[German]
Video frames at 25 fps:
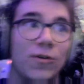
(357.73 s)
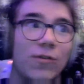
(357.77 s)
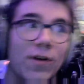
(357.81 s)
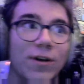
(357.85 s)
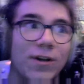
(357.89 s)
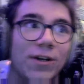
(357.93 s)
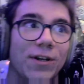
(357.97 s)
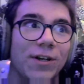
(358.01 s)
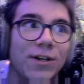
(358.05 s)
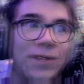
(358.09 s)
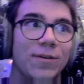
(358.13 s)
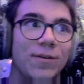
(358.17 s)

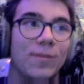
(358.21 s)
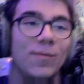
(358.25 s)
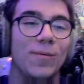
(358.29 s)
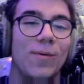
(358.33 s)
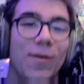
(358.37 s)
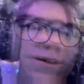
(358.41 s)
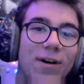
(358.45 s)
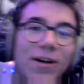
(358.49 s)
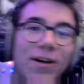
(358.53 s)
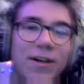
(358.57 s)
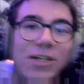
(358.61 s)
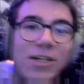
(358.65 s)
Qualität.
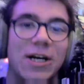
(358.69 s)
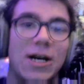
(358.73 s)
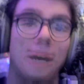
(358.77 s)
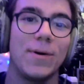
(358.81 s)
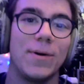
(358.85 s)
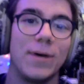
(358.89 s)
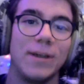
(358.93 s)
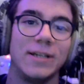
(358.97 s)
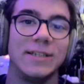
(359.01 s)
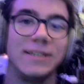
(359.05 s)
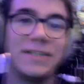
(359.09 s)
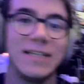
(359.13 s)
Ich
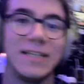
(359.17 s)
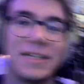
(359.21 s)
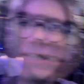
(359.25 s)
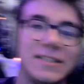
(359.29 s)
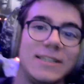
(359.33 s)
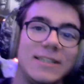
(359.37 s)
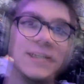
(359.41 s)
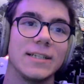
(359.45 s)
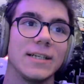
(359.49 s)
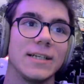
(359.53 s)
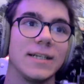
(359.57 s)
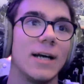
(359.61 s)
habe eine sehr
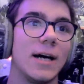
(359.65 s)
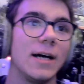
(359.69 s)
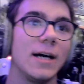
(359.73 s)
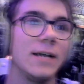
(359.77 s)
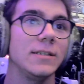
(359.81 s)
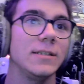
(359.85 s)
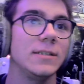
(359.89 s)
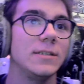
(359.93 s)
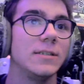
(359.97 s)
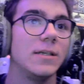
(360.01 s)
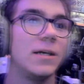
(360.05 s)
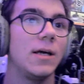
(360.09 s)
zittrige
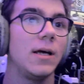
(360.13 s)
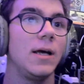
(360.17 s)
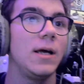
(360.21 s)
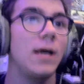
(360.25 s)
Hand.